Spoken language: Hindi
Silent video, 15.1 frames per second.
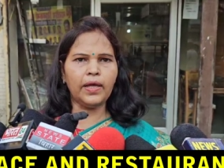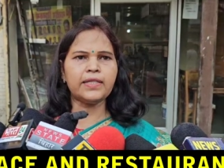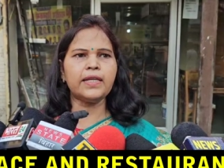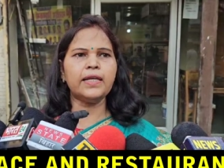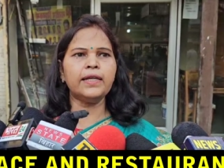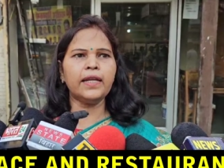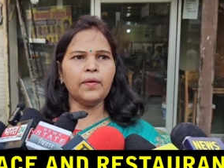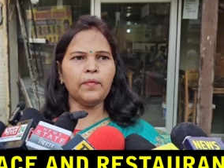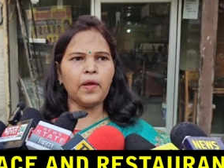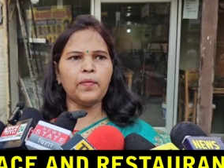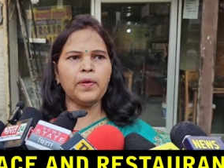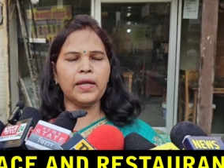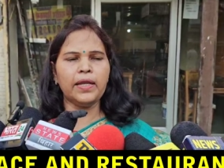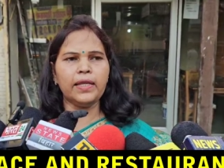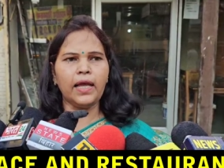एजेंडे
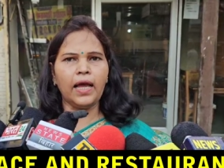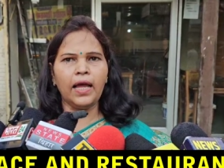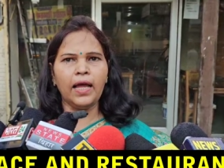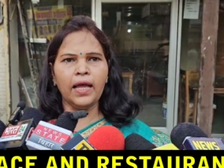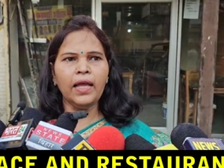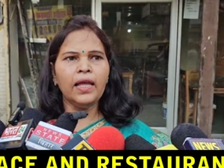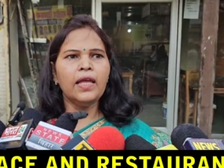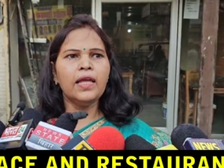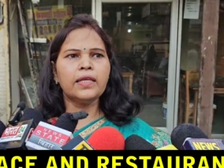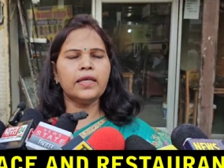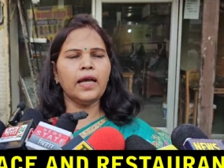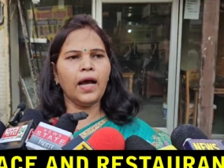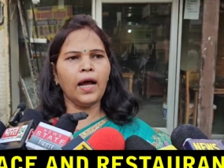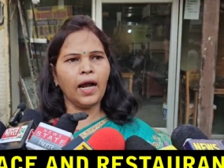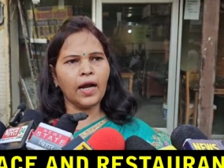में भी लिया है
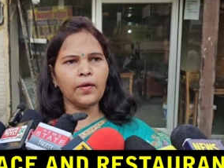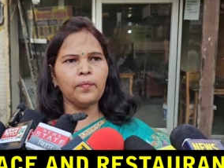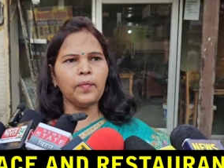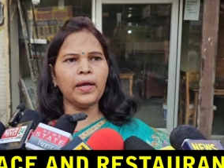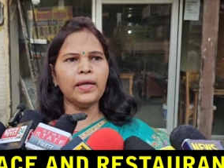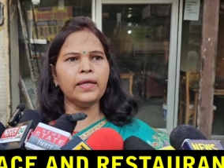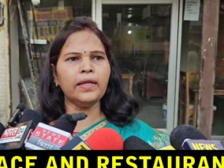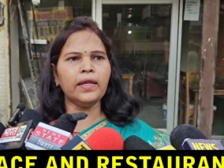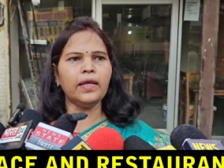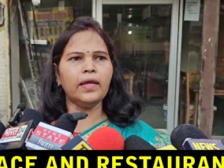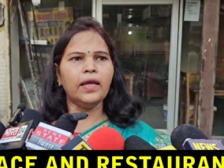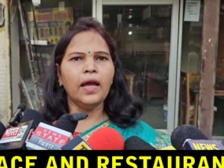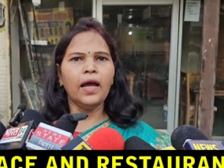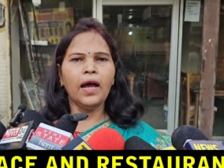कि हर महीने